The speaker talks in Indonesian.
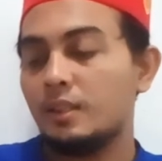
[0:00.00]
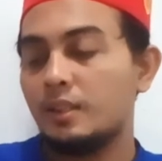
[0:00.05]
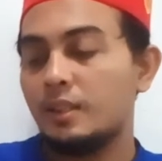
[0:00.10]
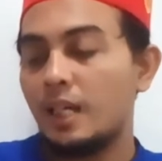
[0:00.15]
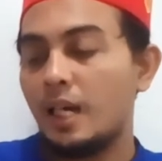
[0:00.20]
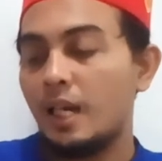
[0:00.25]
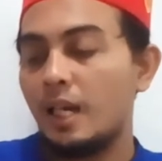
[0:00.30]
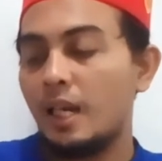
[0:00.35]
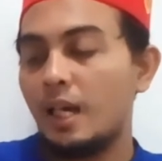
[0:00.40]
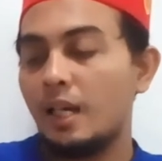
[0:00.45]

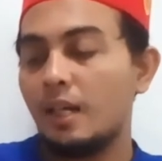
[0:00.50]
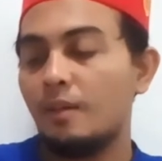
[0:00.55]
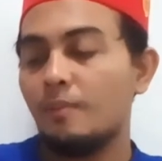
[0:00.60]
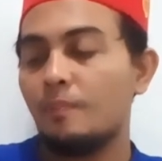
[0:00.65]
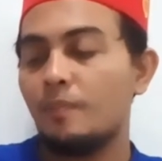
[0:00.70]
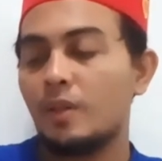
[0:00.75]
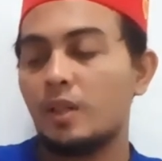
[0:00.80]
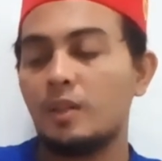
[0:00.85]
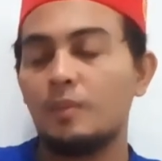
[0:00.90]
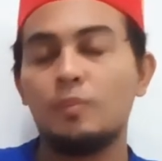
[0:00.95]

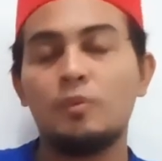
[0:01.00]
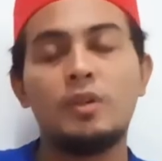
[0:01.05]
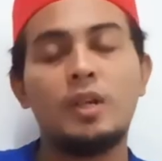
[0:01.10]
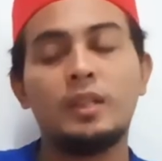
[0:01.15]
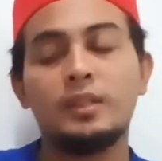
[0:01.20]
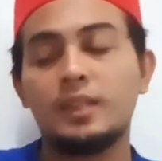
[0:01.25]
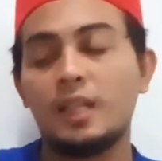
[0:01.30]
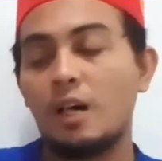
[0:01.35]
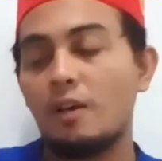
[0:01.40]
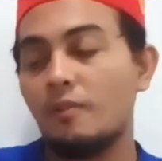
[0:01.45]
jalan
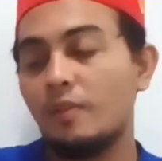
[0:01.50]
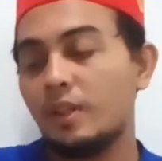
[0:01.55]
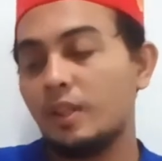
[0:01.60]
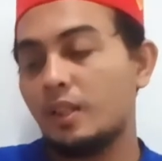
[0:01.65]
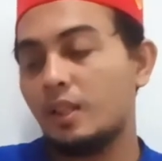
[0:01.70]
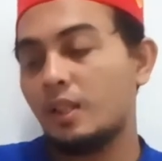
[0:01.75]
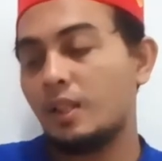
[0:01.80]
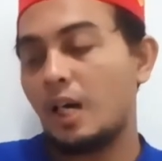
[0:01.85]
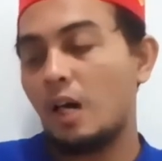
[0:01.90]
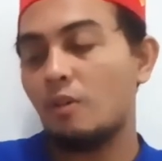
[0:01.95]
perkebunan sawit
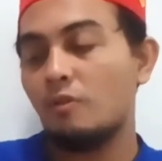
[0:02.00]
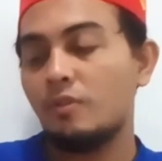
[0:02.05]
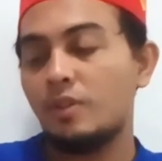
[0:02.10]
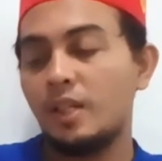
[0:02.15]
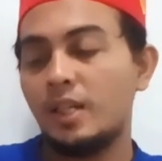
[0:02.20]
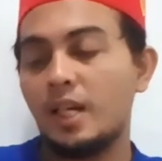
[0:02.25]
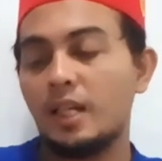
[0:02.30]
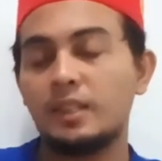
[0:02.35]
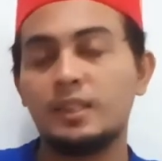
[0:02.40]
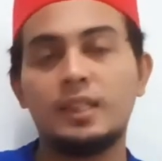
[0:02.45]
KUD
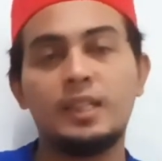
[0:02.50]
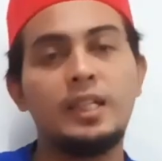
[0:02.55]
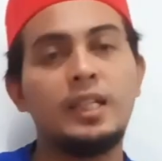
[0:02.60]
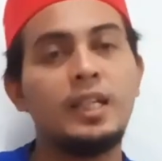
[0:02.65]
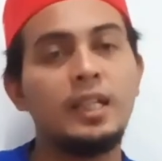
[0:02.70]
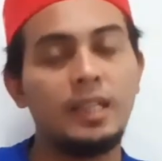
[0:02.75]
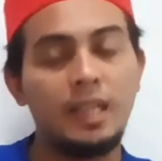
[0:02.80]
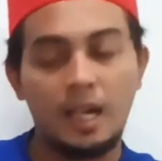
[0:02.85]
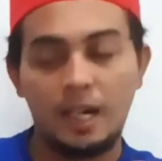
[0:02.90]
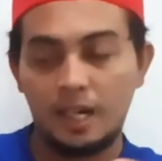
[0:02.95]
yang
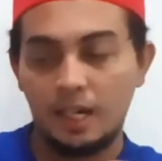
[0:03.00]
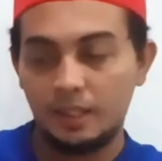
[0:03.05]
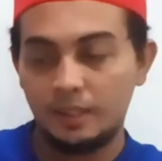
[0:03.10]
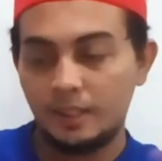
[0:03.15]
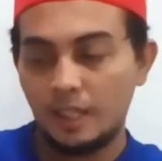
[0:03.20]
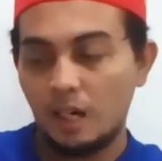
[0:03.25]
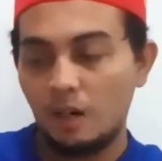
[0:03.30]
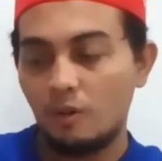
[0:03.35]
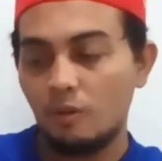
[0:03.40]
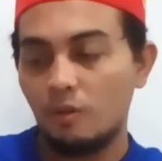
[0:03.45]
sedikit agak
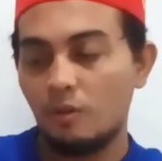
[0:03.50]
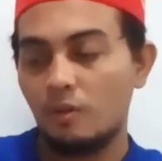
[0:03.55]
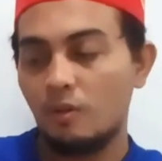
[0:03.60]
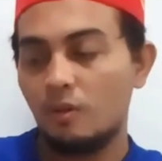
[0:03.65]
jauh